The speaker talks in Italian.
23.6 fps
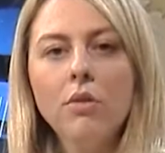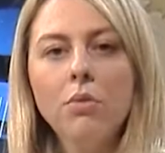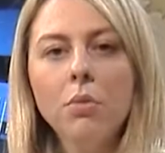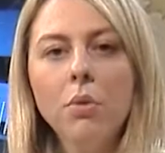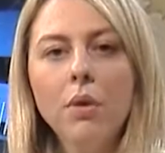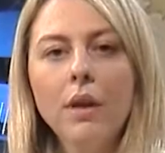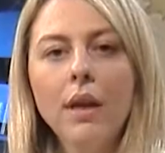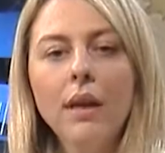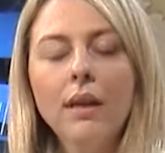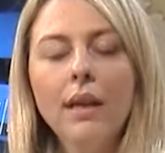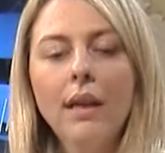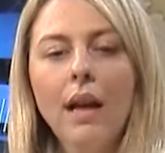su
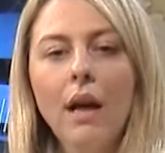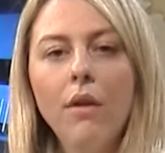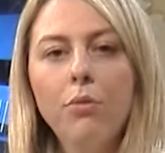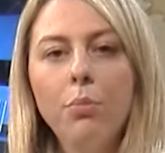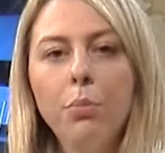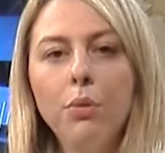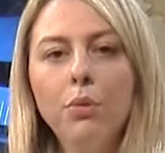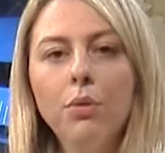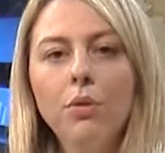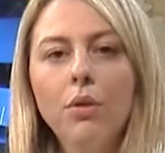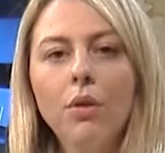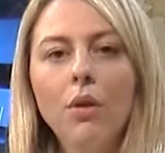
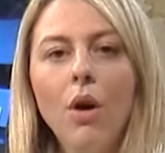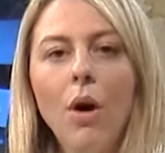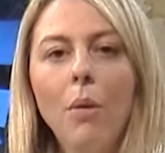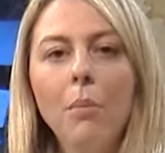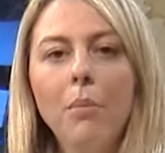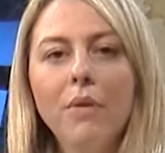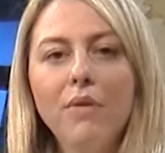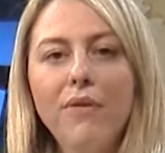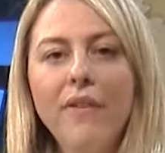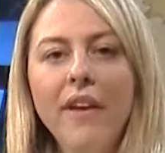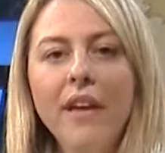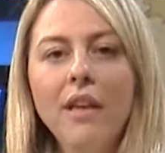rietilife.com,
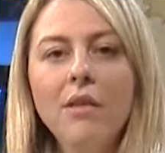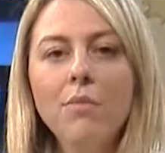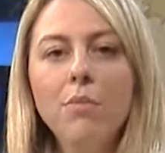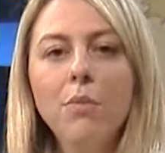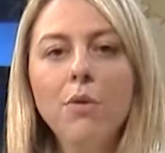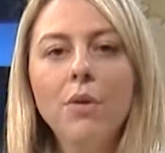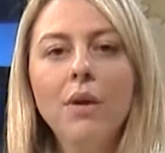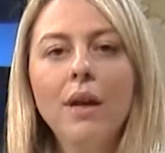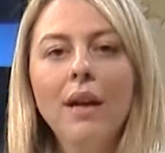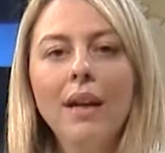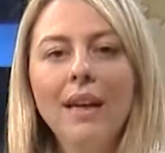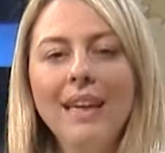
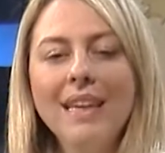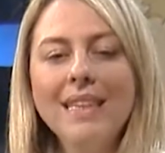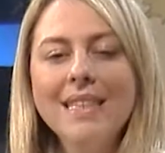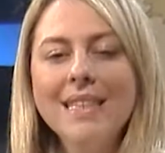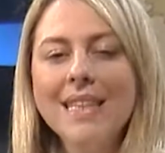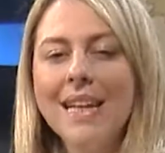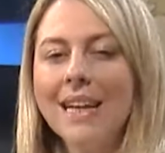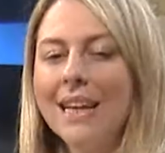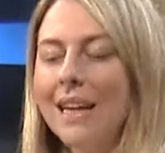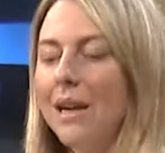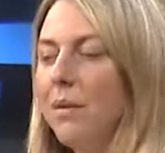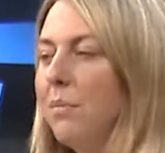Facebook e
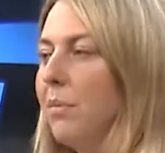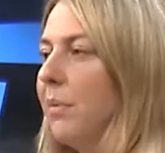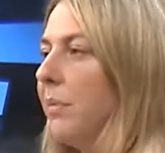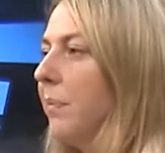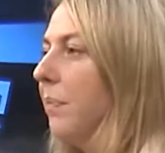Instagram.